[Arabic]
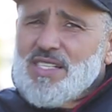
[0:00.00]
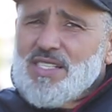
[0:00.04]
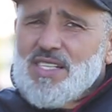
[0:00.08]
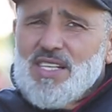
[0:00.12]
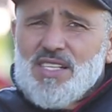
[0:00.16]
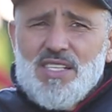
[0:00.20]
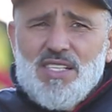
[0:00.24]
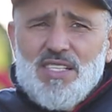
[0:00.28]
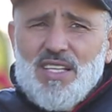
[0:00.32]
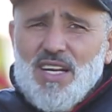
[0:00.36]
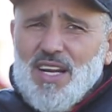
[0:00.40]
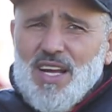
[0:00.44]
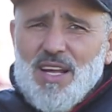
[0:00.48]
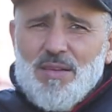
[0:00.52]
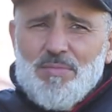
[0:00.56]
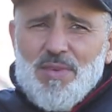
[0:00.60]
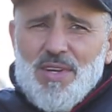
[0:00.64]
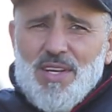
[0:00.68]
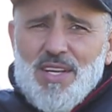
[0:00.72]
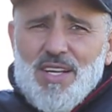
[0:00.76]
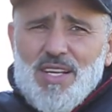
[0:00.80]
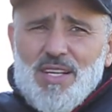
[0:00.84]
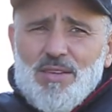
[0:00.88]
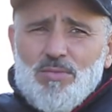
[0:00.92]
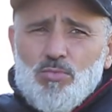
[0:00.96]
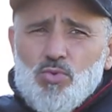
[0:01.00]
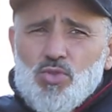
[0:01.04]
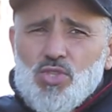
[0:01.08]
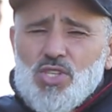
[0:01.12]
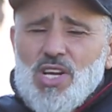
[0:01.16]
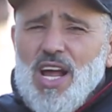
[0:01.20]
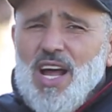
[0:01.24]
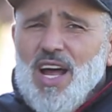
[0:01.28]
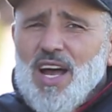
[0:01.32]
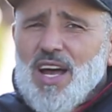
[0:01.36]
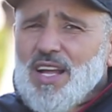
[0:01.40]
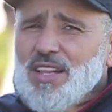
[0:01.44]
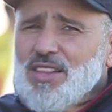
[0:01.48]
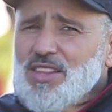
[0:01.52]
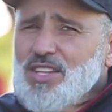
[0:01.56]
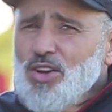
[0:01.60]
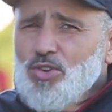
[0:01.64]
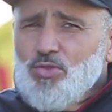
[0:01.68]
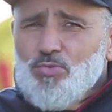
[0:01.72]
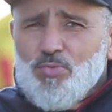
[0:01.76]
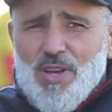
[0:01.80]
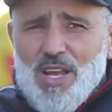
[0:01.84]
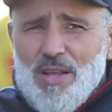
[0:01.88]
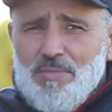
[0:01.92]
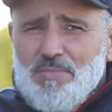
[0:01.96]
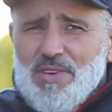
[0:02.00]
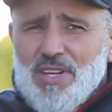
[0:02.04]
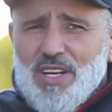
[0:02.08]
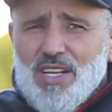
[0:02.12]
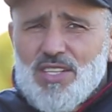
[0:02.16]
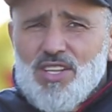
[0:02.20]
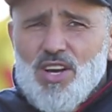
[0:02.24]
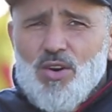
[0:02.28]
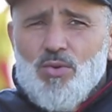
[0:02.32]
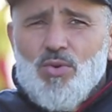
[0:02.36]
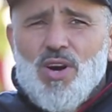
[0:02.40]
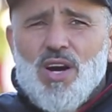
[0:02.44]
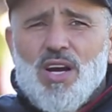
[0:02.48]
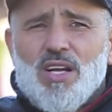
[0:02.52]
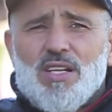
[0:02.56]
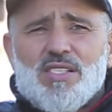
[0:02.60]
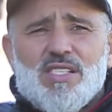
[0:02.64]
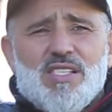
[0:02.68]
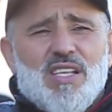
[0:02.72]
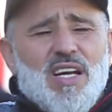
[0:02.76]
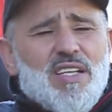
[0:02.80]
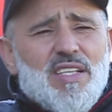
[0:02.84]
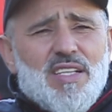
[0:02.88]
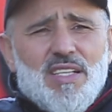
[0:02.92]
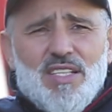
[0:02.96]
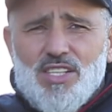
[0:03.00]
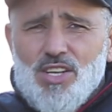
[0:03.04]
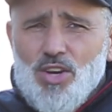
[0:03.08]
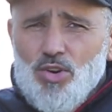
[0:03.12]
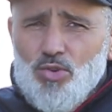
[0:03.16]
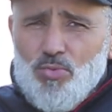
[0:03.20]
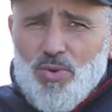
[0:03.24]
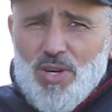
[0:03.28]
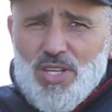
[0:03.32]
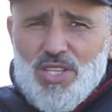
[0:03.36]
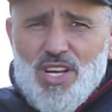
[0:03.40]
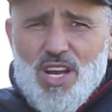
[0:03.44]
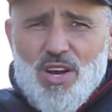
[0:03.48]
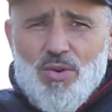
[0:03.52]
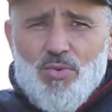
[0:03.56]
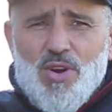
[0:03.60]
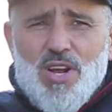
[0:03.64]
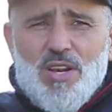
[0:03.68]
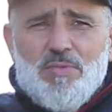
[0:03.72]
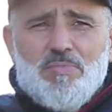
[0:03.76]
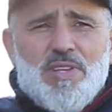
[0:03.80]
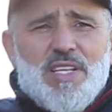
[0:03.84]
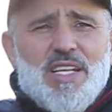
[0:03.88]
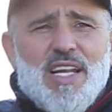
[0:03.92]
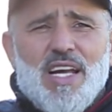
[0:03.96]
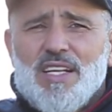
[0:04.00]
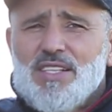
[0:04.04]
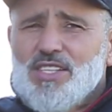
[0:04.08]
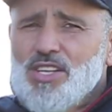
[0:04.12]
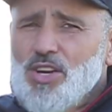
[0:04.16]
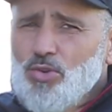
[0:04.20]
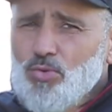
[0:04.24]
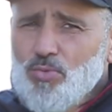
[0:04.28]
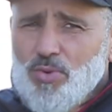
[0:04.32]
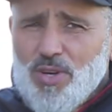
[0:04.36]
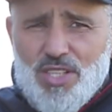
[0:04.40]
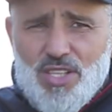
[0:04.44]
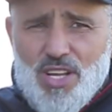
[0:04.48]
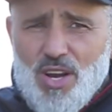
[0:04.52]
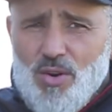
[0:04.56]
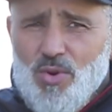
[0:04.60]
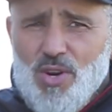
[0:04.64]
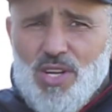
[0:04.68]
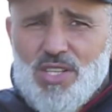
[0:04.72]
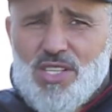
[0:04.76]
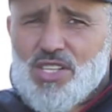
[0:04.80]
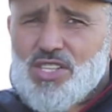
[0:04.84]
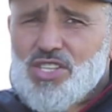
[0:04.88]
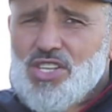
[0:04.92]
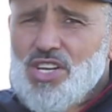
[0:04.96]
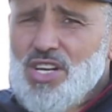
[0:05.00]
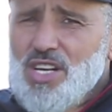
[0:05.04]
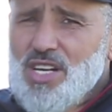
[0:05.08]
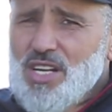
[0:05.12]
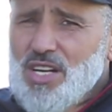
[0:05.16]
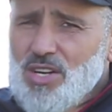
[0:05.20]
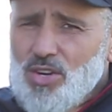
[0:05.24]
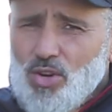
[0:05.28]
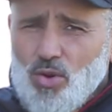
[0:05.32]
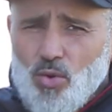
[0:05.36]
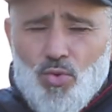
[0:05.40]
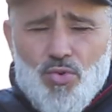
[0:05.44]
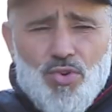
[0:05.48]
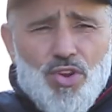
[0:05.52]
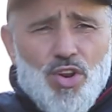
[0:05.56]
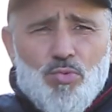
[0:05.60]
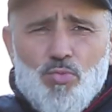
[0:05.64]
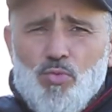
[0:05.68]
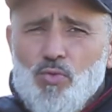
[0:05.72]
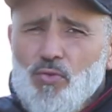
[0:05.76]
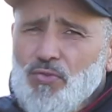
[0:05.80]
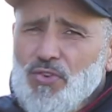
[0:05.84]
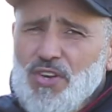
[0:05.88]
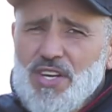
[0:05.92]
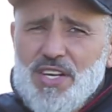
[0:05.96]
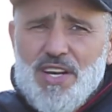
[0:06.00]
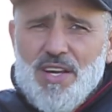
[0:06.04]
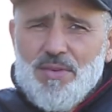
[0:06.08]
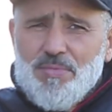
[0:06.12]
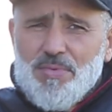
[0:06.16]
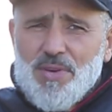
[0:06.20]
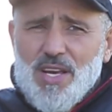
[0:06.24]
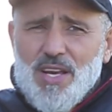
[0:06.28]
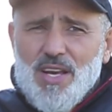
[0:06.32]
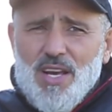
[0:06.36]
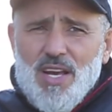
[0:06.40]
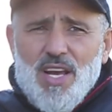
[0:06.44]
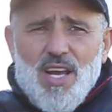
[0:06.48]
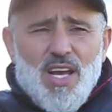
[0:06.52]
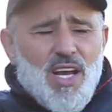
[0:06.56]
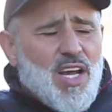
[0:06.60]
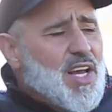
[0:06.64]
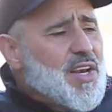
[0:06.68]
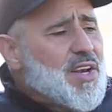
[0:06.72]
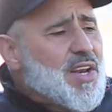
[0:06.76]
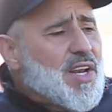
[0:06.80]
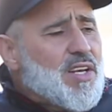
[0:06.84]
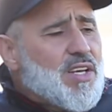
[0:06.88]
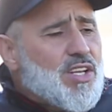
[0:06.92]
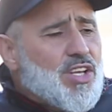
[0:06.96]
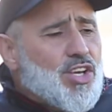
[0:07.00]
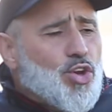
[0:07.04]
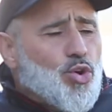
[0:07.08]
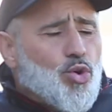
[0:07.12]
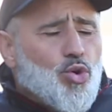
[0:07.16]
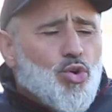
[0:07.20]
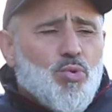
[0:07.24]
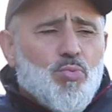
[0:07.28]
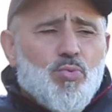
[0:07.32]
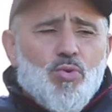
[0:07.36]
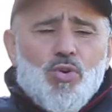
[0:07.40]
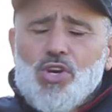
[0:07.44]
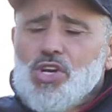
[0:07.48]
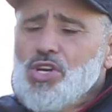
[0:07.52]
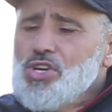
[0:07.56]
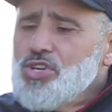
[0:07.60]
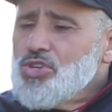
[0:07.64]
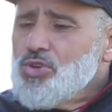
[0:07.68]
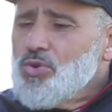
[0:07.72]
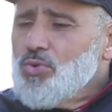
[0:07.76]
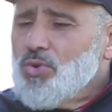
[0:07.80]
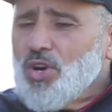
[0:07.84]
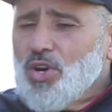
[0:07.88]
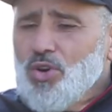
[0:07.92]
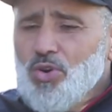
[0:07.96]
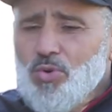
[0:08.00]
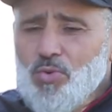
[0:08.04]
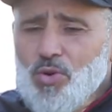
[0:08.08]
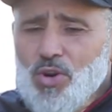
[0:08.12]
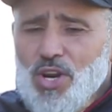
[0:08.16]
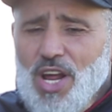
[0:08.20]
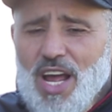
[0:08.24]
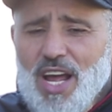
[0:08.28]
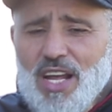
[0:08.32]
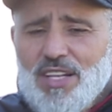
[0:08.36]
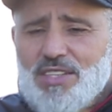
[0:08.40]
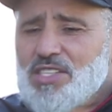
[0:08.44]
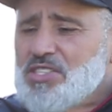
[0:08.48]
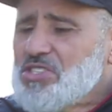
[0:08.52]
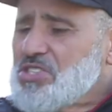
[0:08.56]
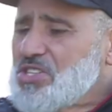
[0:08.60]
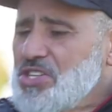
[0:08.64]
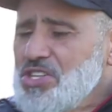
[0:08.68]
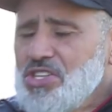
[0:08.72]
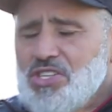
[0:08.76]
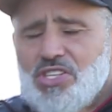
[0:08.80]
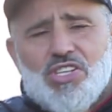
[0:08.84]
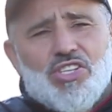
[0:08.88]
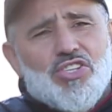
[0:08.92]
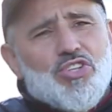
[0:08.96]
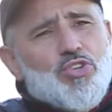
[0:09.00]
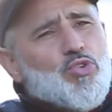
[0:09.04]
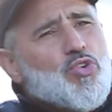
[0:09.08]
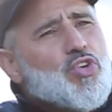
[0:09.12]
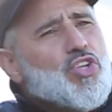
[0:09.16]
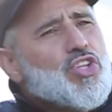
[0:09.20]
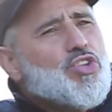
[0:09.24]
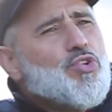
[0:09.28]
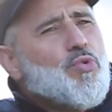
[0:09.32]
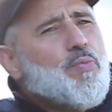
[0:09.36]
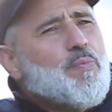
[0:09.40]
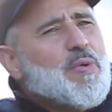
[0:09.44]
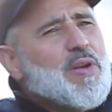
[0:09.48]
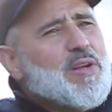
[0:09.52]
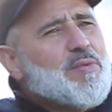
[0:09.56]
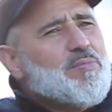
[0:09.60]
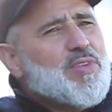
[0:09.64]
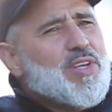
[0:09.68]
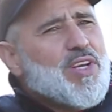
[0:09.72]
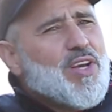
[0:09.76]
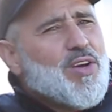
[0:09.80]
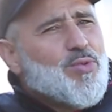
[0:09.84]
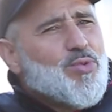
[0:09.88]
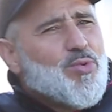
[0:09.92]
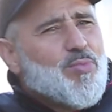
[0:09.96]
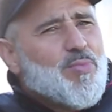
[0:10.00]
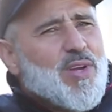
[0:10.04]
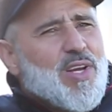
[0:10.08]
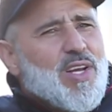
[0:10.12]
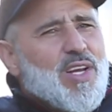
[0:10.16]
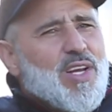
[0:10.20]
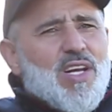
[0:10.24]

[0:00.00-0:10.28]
شي درهم المستحقات ديالهم كاملين خداوها السالير ديالهم خداوها المنح ديالهم خداوها هذاك الشيء اللي قلنا لهم وفينا به انا اللي كيغلبوا كيجيو غلبوا لحد سنين كيجيو كيديو بريم ديالهم